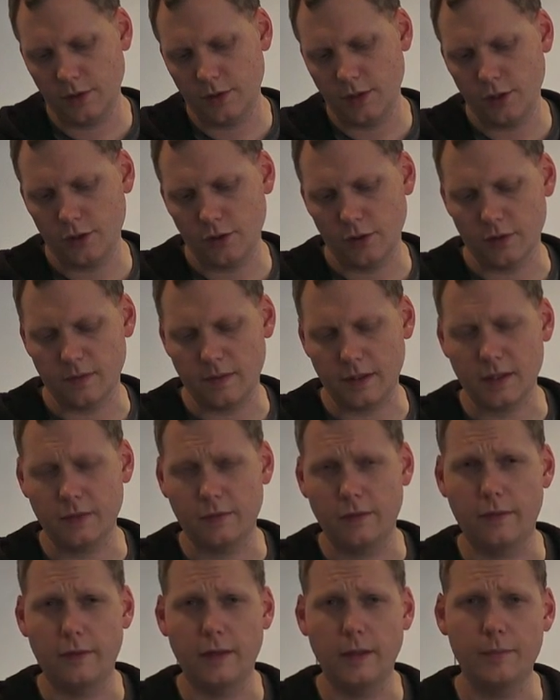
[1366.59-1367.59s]
Ich sehe schon, das Wasser
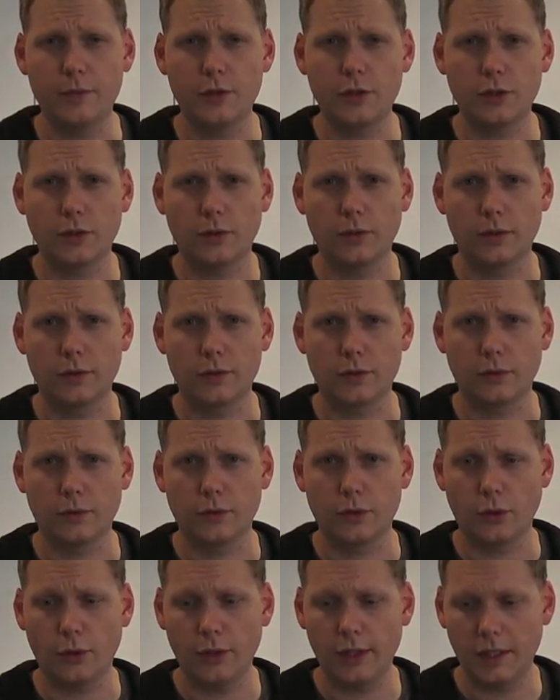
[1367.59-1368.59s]
verfärbt sich schon,
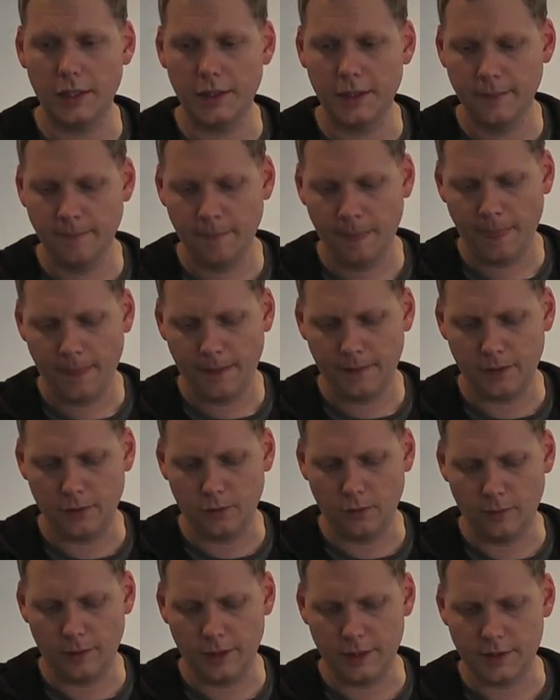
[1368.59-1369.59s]
schon deutlich. Den
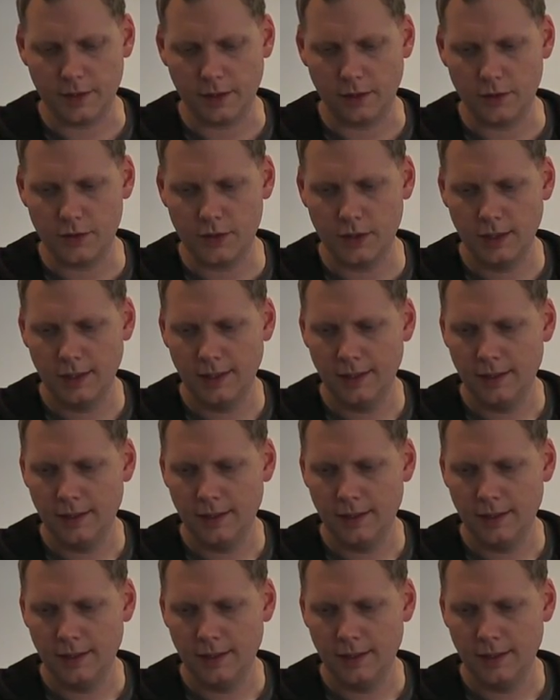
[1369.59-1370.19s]
holen wir jetzt raus.